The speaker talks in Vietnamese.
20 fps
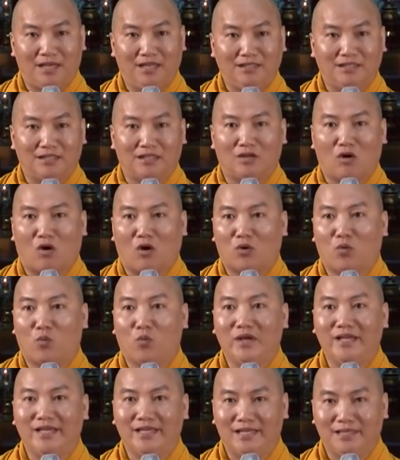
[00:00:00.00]
đến những loài
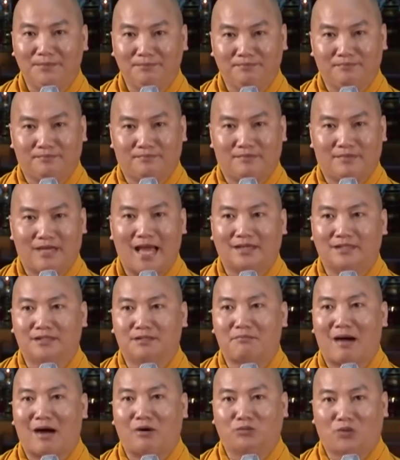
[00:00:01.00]
quý hiếm đang
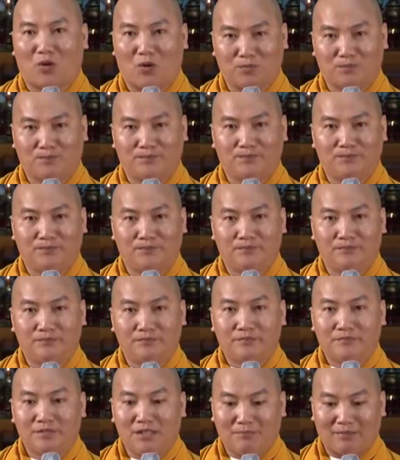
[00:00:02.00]
được bảo tồn.
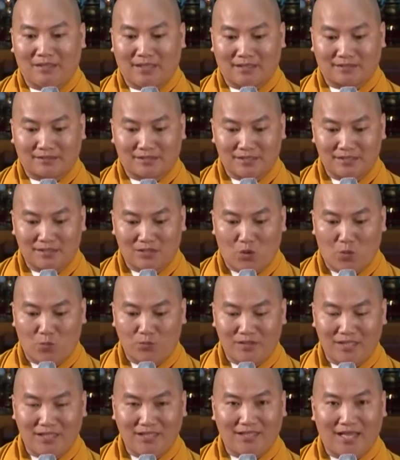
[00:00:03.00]
Nhưng mà thật sự
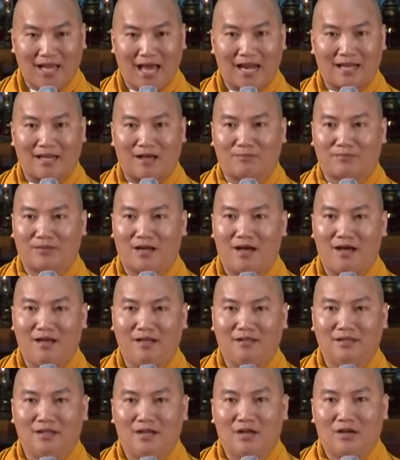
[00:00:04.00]
cũng chính cái hành động
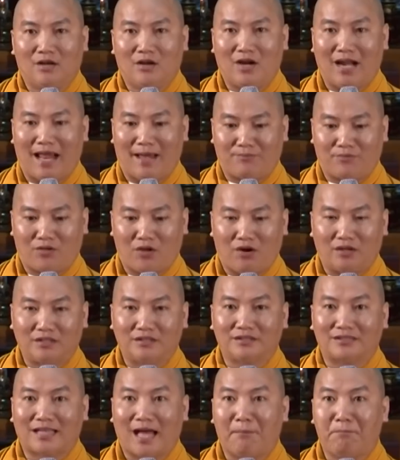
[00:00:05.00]
đó nó làm cho
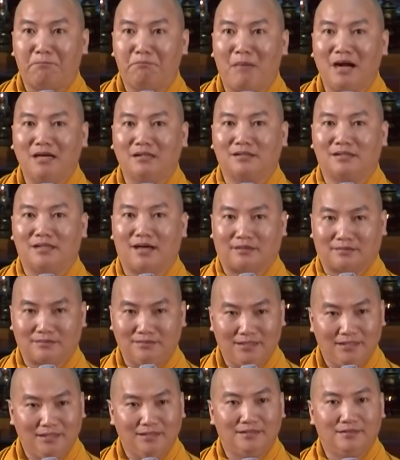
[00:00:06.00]
người ta bất
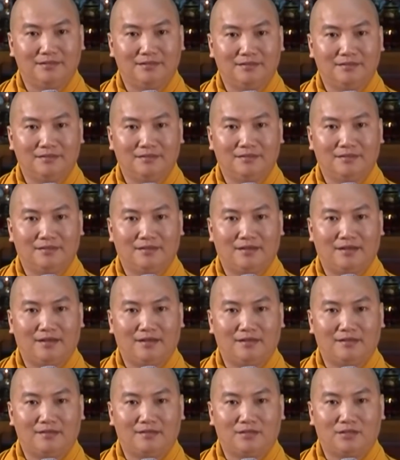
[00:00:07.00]
nhẫn đi.
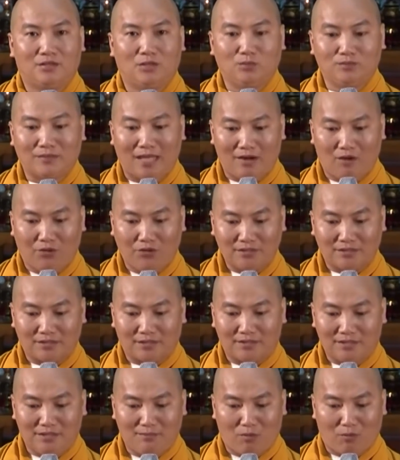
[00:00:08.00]
Chúng ta đối
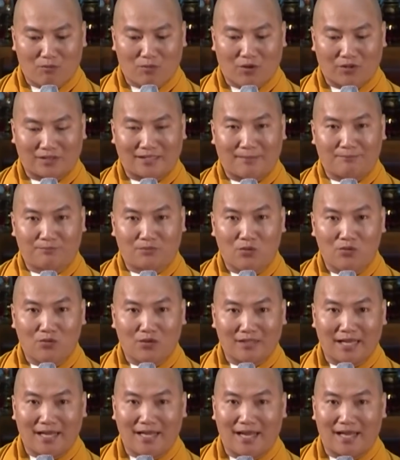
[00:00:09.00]
xử với một loài cầm thú,
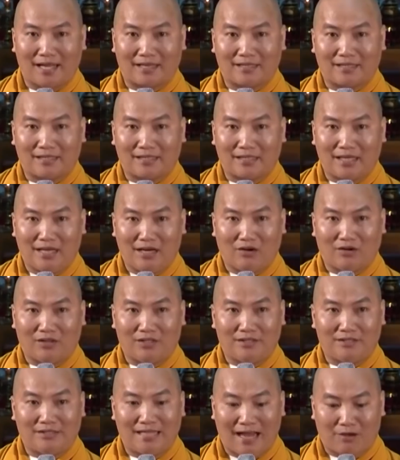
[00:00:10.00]
có thể là cái
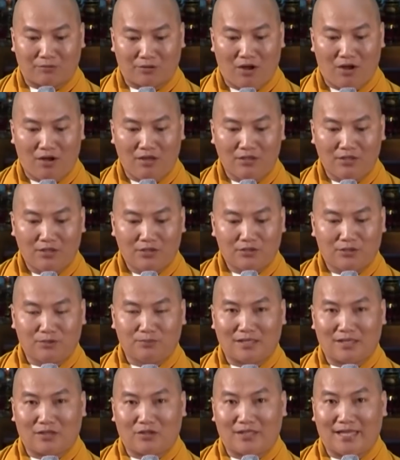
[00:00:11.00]
loài nào đó
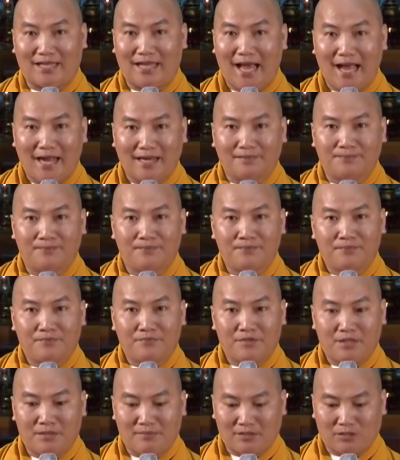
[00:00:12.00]
chúng ta có thể ăn,
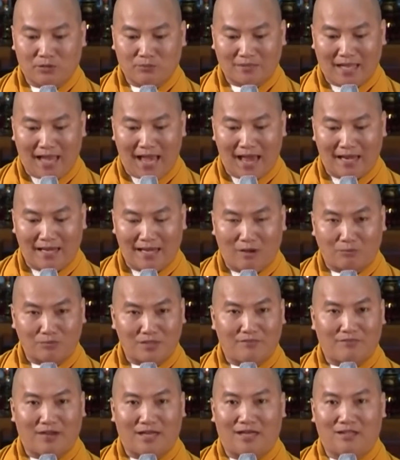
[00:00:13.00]
nhưng mà chúng ta hành động
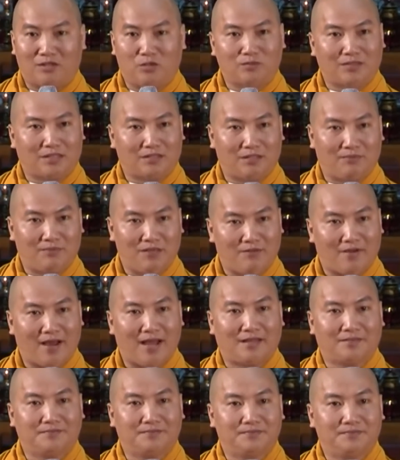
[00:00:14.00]
như vậy là chúng ta sẽ bị
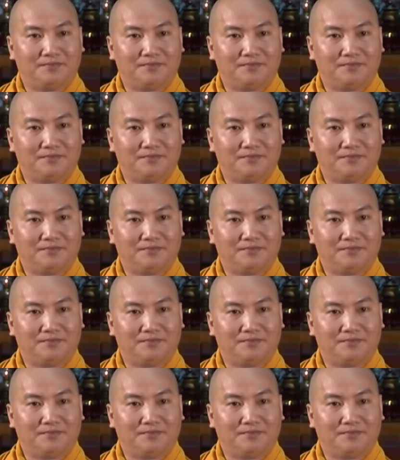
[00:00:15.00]
phạt.